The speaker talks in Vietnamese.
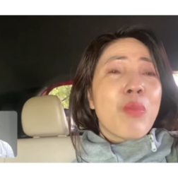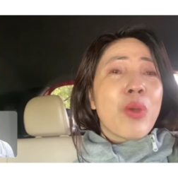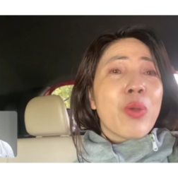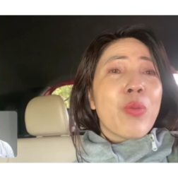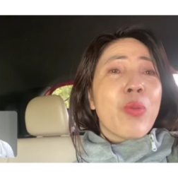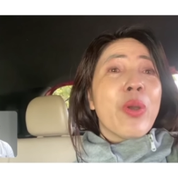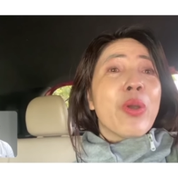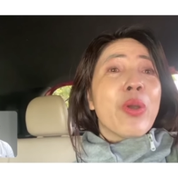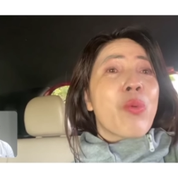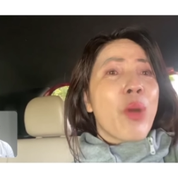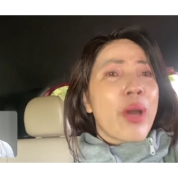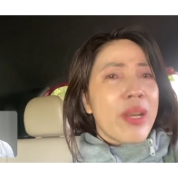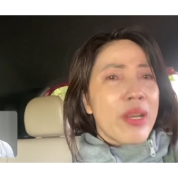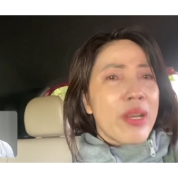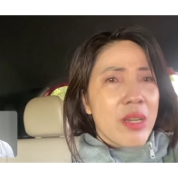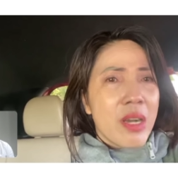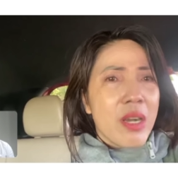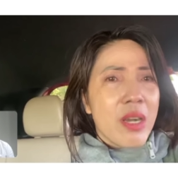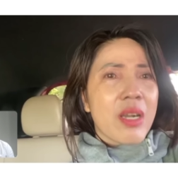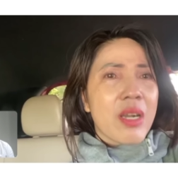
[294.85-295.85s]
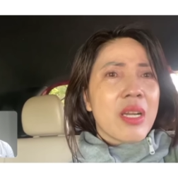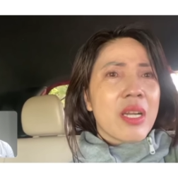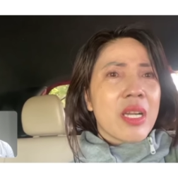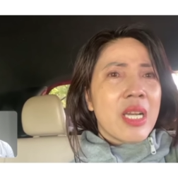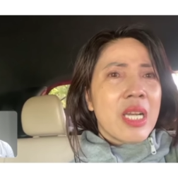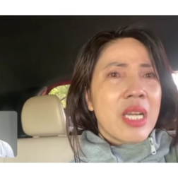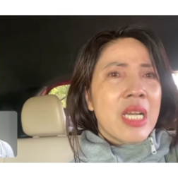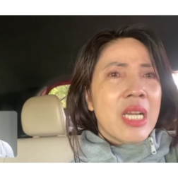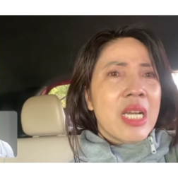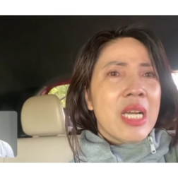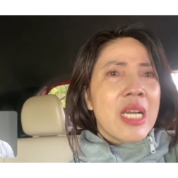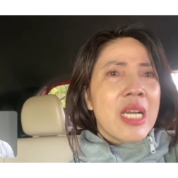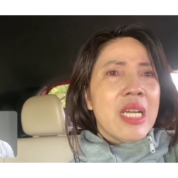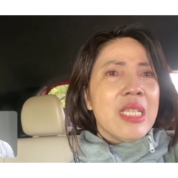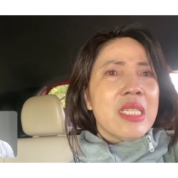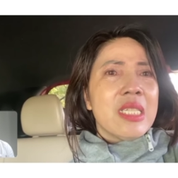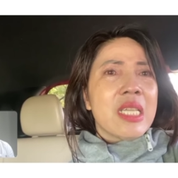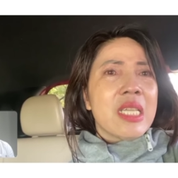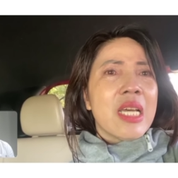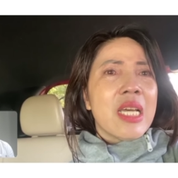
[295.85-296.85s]
không nói quê quán được
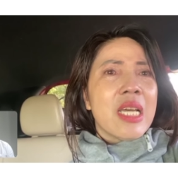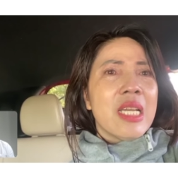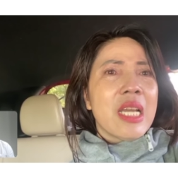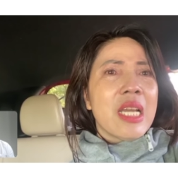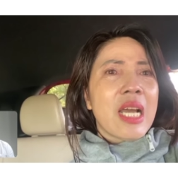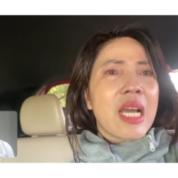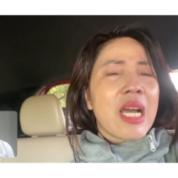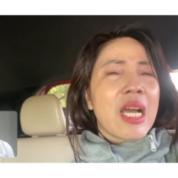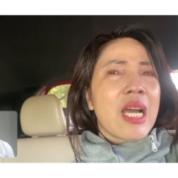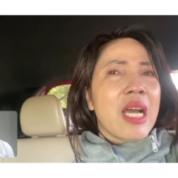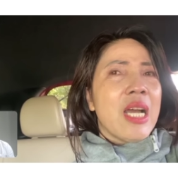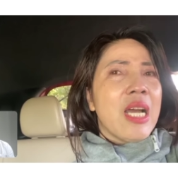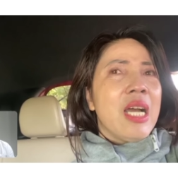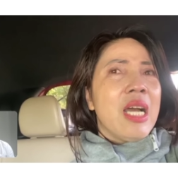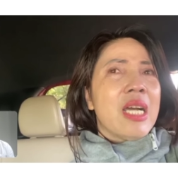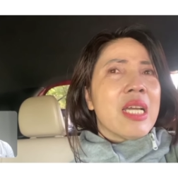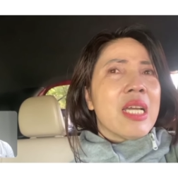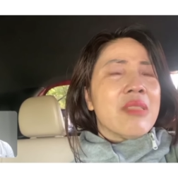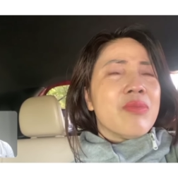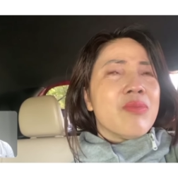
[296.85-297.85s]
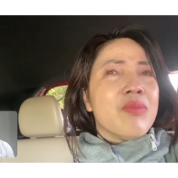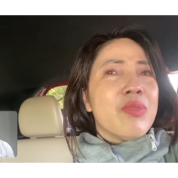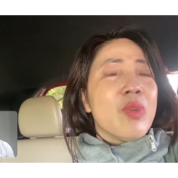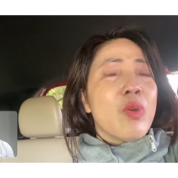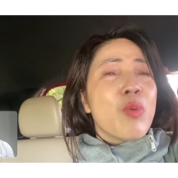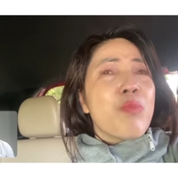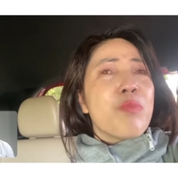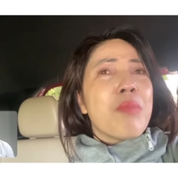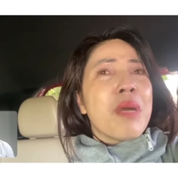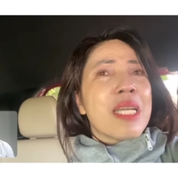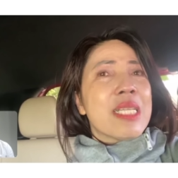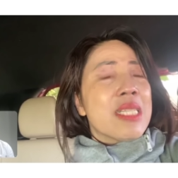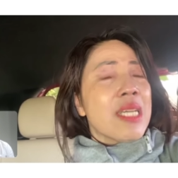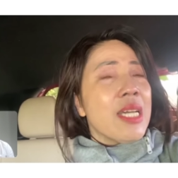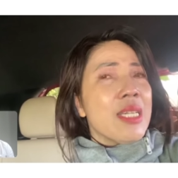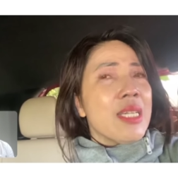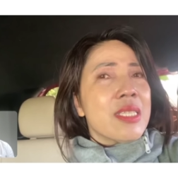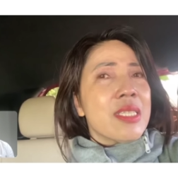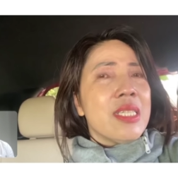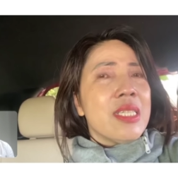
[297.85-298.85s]
Thế như thế là lúc bà
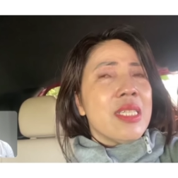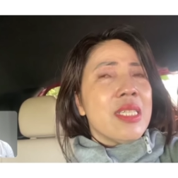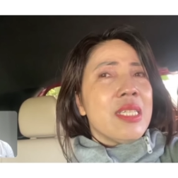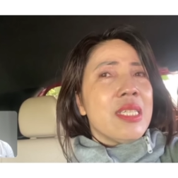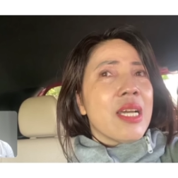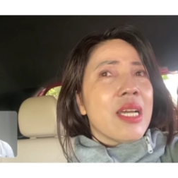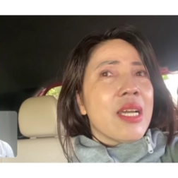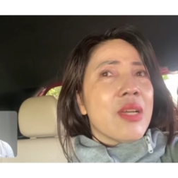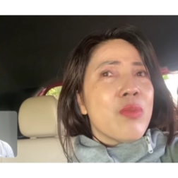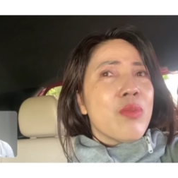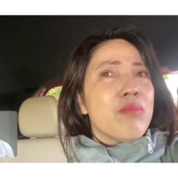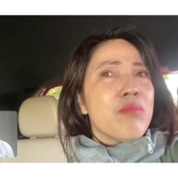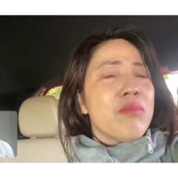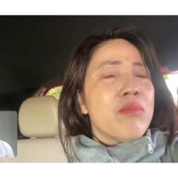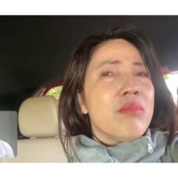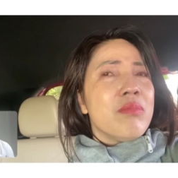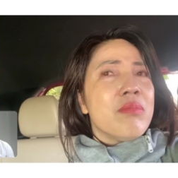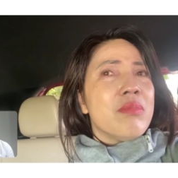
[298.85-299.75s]
chết thì là lúc